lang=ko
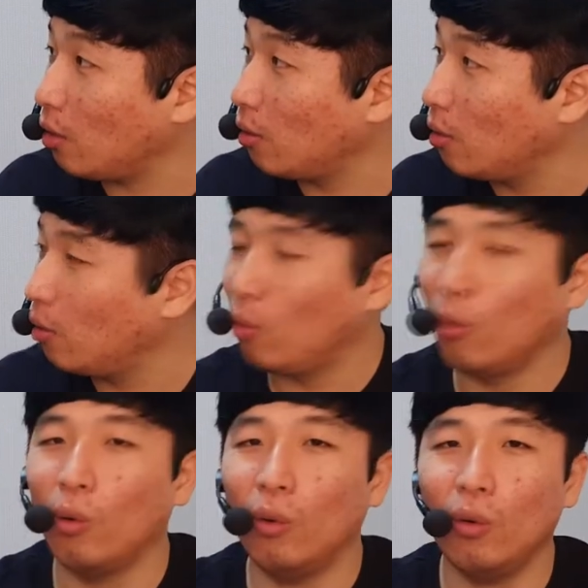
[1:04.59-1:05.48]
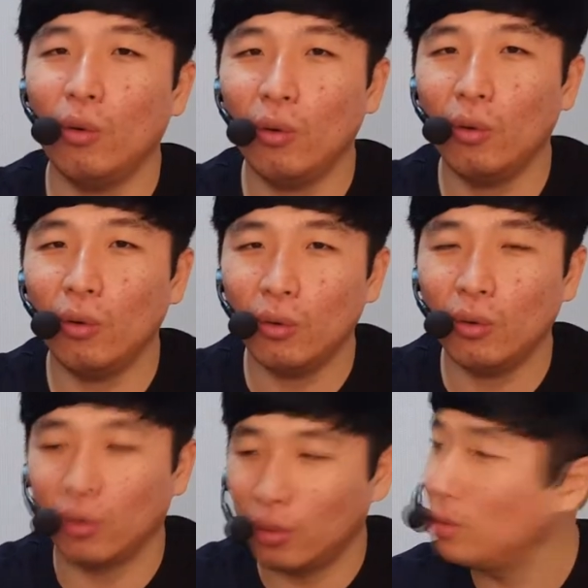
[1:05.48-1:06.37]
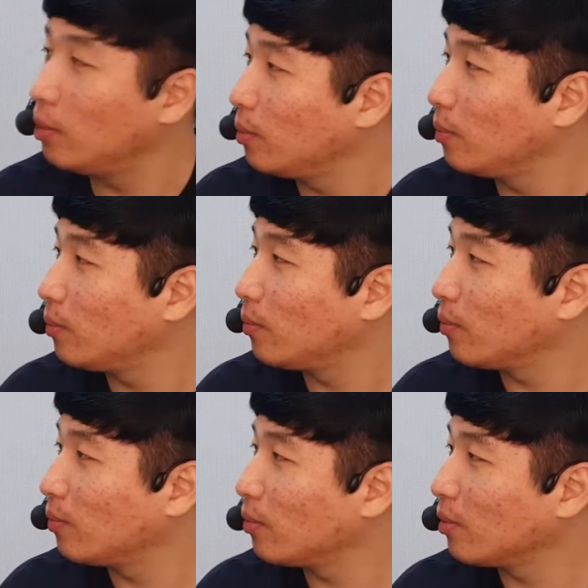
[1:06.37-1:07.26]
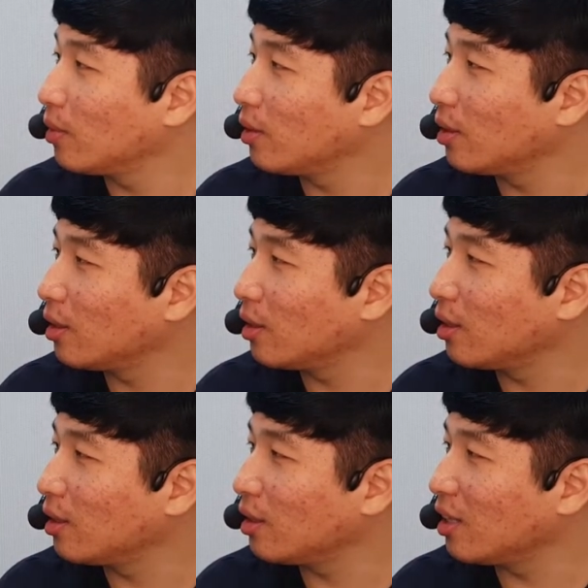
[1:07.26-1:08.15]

진짜 해봤어요. 오... 저는 막 공중에 날아가지고 위에서 헤드샷 쐈어요.